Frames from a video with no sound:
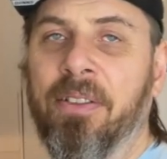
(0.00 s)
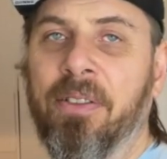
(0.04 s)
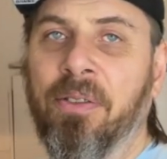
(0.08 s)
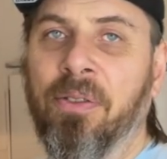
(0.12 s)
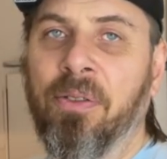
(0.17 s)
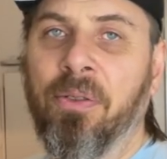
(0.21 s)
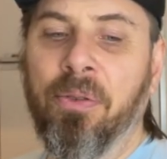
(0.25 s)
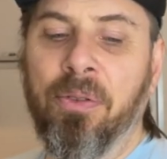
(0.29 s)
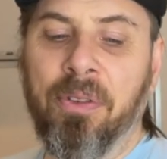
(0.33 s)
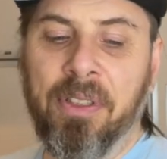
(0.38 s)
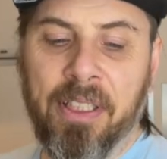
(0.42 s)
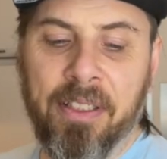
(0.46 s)

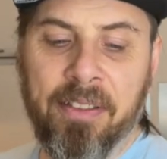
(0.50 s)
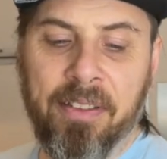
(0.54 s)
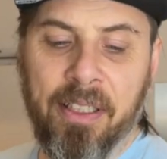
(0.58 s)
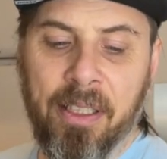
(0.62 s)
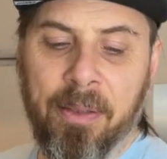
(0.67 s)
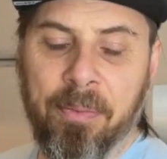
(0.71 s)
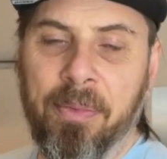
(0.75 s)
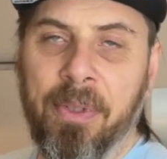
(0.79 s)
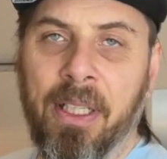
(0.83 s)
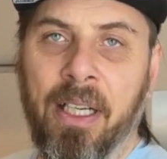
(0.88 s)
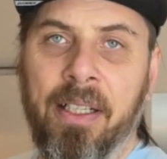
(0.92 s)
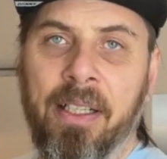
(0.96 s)
und du
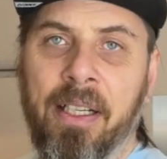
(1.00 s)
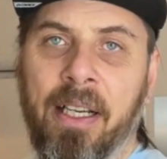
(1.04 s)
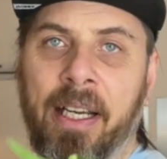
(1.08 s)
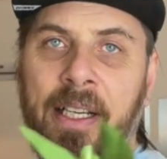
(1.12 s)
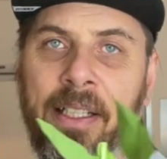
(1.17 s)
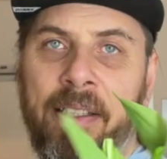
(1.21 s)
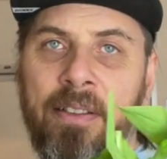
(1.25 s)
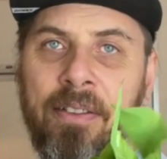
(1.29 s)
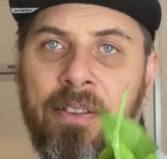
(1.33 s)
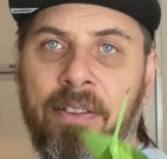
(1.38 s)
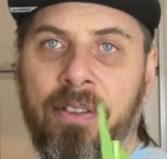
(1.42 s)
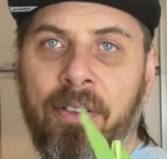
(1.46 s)
deshalb dein
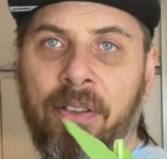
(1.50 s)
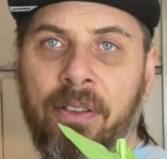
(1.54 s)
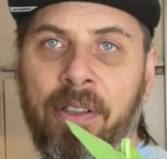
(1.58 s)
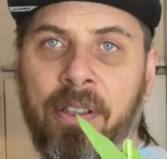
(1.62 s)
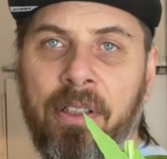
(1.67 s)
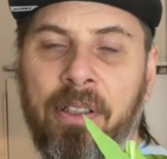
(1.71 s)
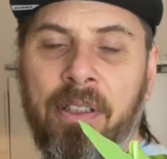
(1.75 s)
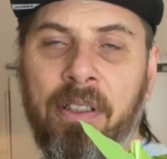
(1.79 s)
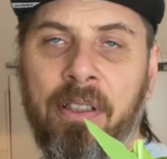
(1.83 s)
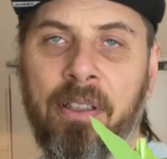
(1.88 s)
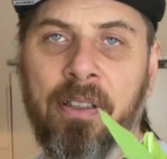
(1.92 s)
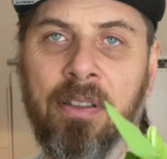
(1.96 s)
eigenes
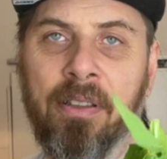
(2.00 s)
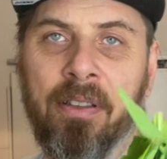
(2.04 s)
Zeug